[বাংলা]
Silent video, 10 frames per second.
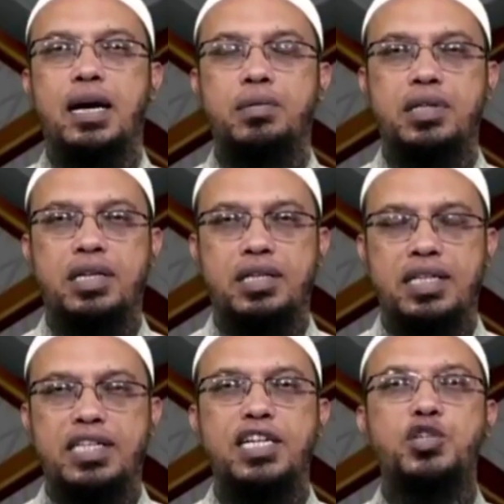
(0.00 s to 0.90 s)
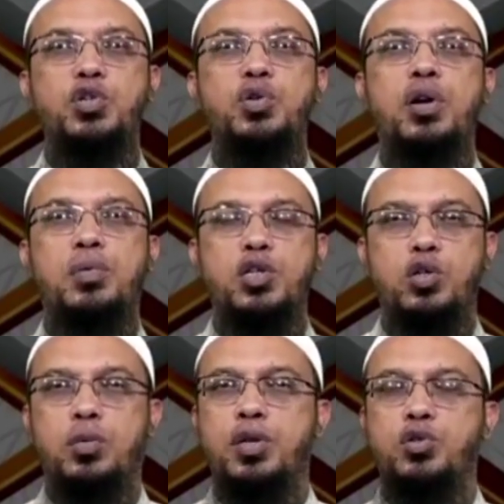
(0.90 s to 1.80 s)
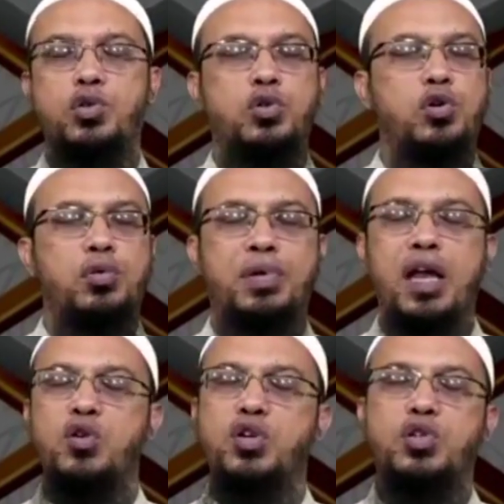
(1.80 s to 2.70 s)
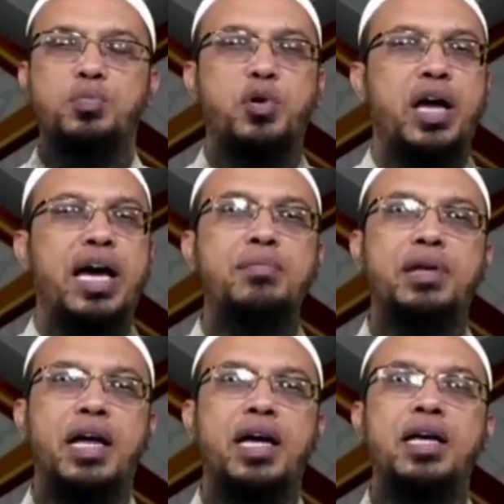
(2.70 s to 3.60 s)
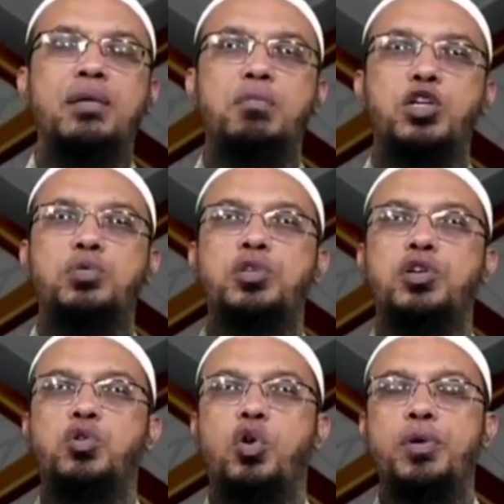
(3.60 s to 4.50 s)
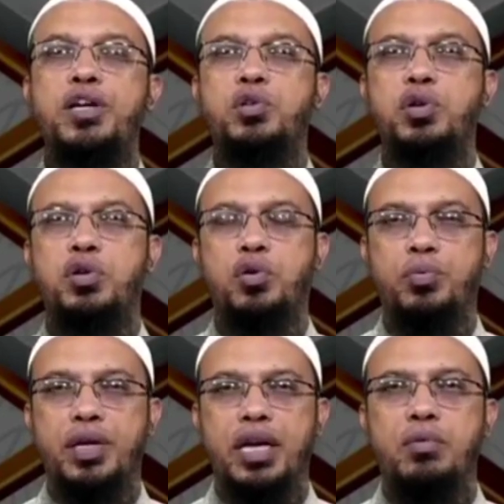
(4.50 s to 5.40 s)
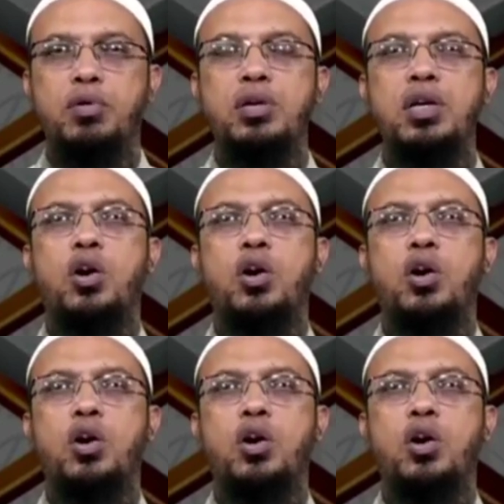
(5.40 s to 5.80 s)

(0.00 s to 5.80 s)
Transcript: আমাদের দেশের জন্য আমাদের সমাজের জন্য কখনো ভালো কিছু বয়ে আনবে না মানুষের ভিতরে ক্ষোভের তৈরি করবে এবং